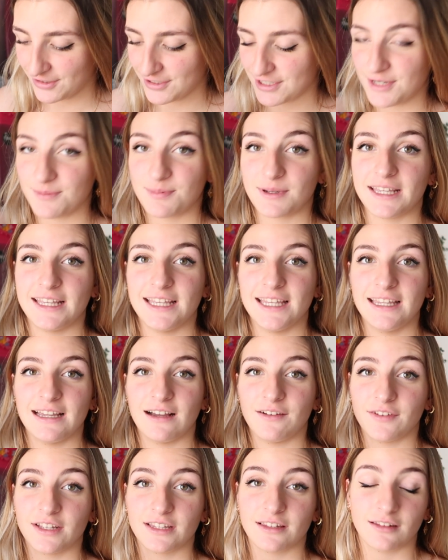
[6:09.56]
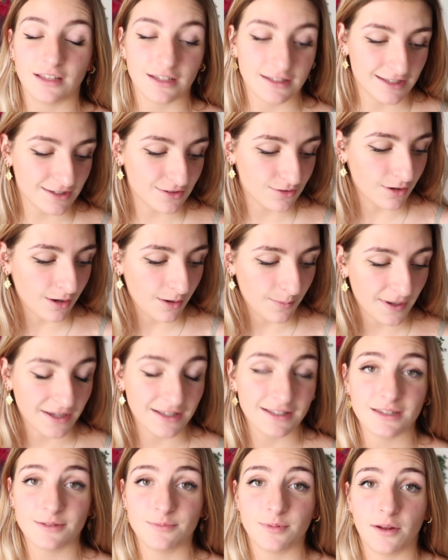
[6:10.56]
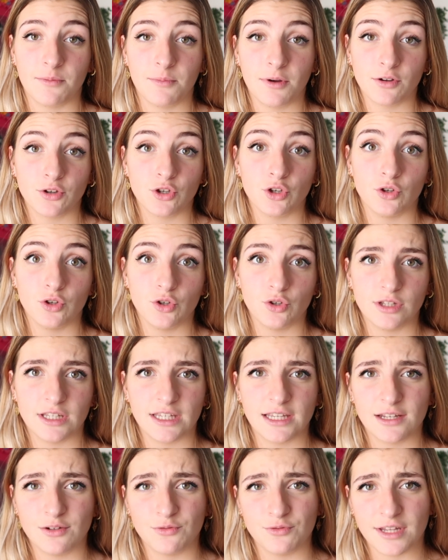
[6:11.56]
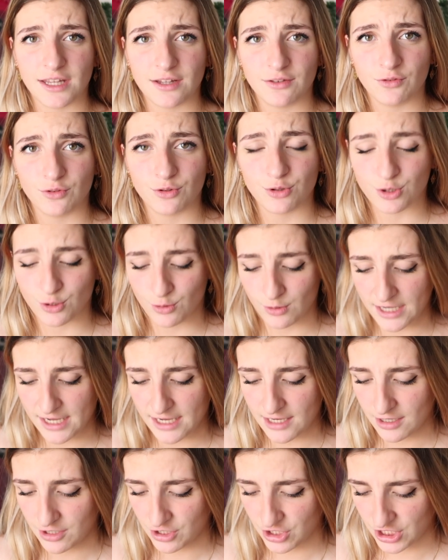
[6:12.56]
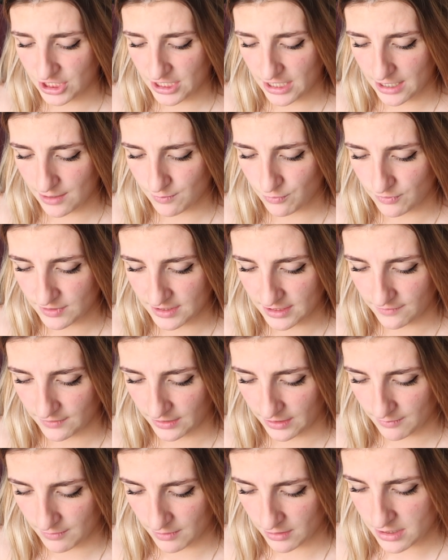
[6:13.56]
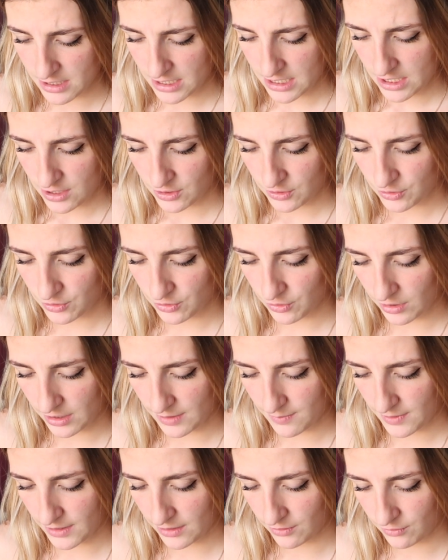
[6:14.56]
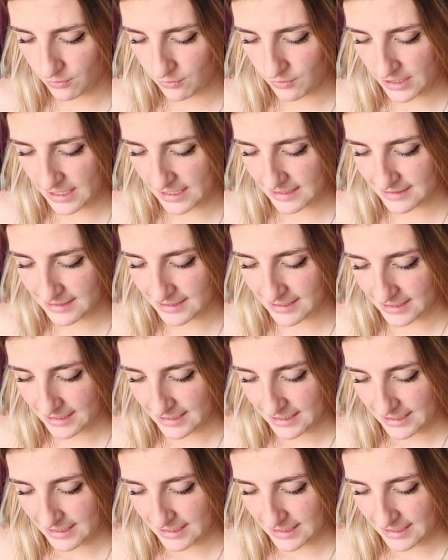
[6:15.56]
euh, j'ai pris en fait en accessoire principalement que des lunettes de soleil, j'ai abusé vraiment sur les paires de lunettes